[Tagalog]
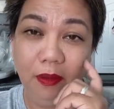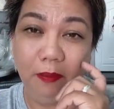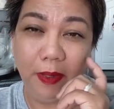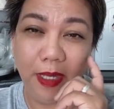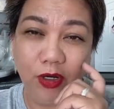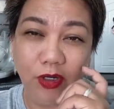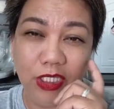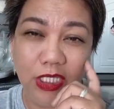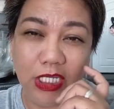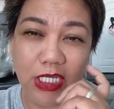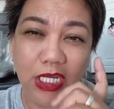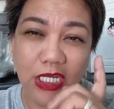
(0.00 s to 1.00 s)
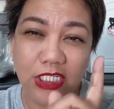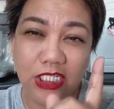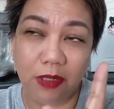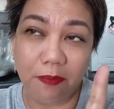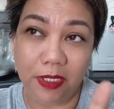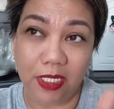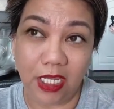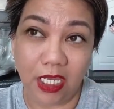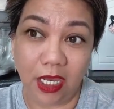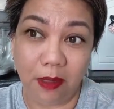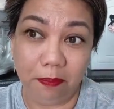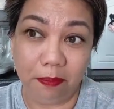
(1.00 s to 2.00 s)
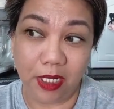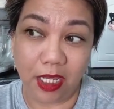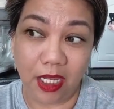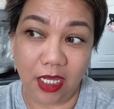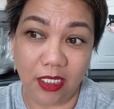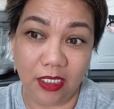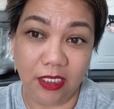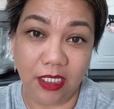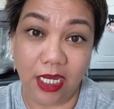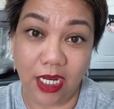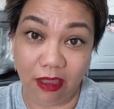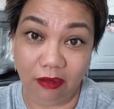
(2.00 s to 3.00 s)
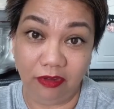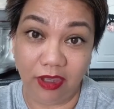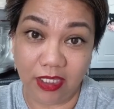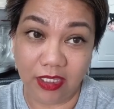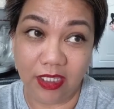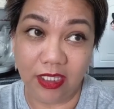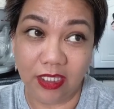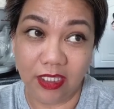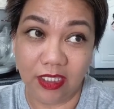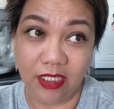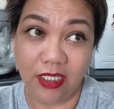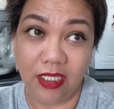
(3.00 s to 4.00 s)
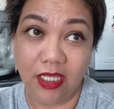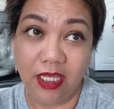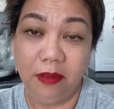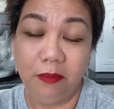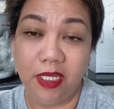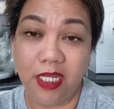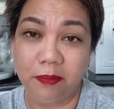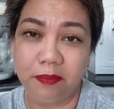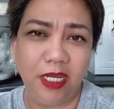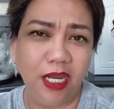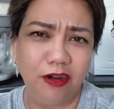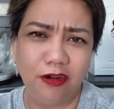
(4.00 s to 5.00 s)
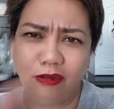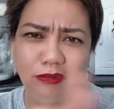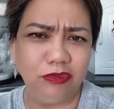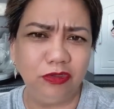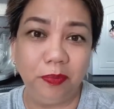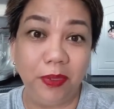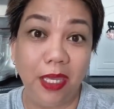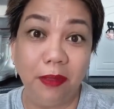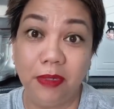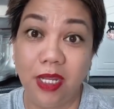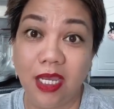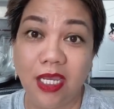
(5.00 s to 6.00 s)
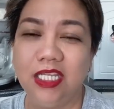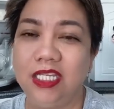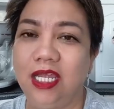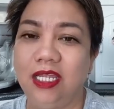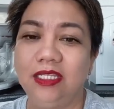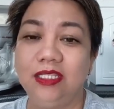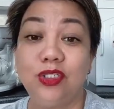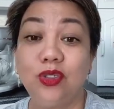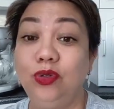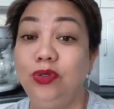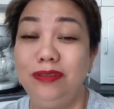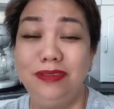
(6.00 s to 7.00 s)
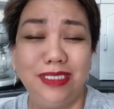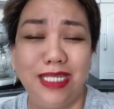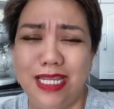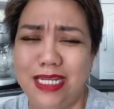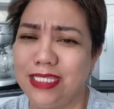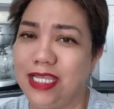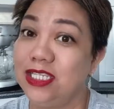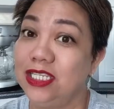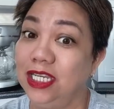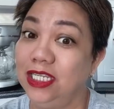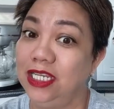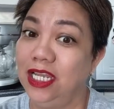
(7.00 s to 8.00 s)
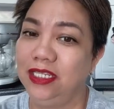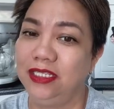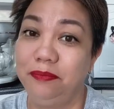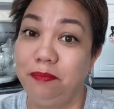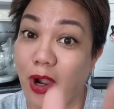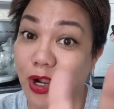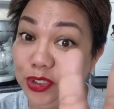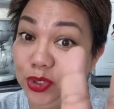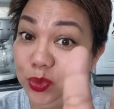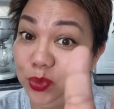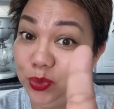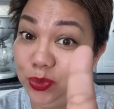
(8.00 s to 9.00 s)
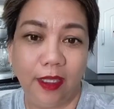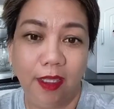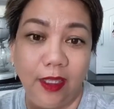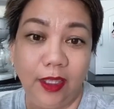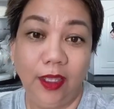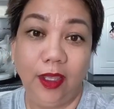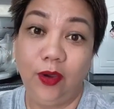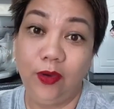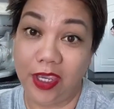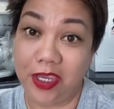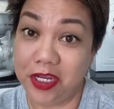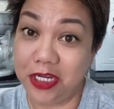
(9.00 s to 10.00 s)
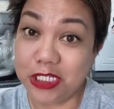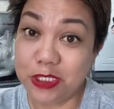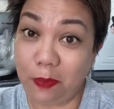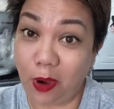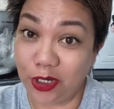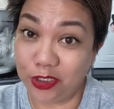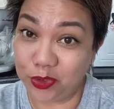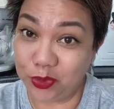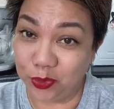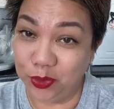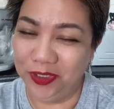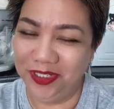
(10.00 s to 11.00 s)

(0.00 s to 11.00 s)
Pero hindi nila siya pinick up ng 11 Pinick up nila around 2 p.m. na ganyan. So, sanay na tayo sa ganyan. Part 2. Okay, here's part 2.